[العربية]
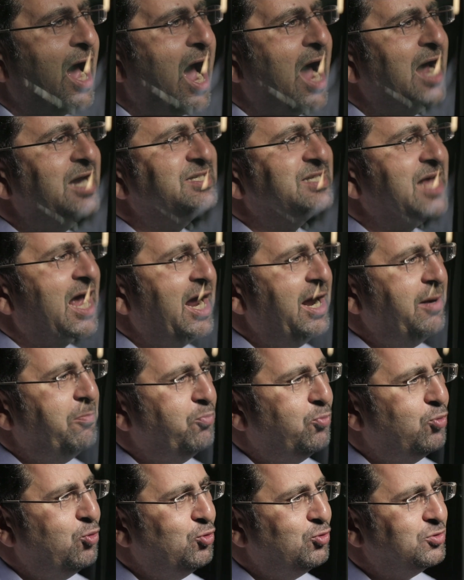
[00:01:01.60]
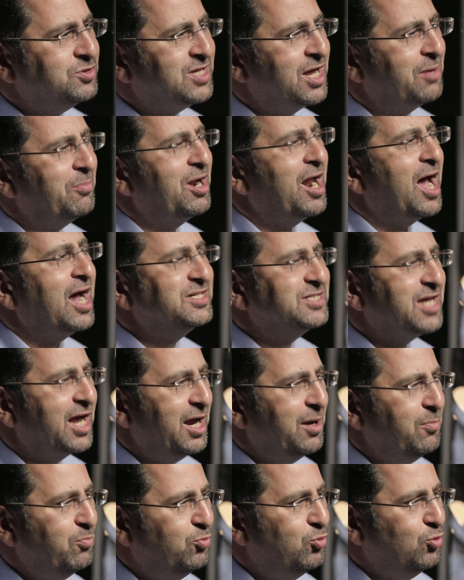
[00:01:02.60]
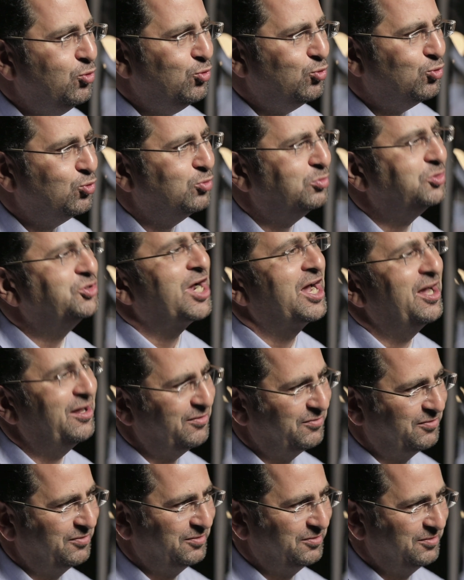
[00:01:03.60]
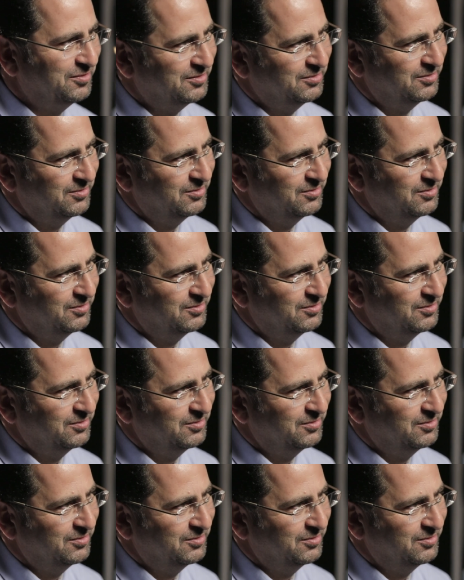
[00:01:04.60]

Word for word: عايز احبه زي ما انا عايز احبه ومش عارف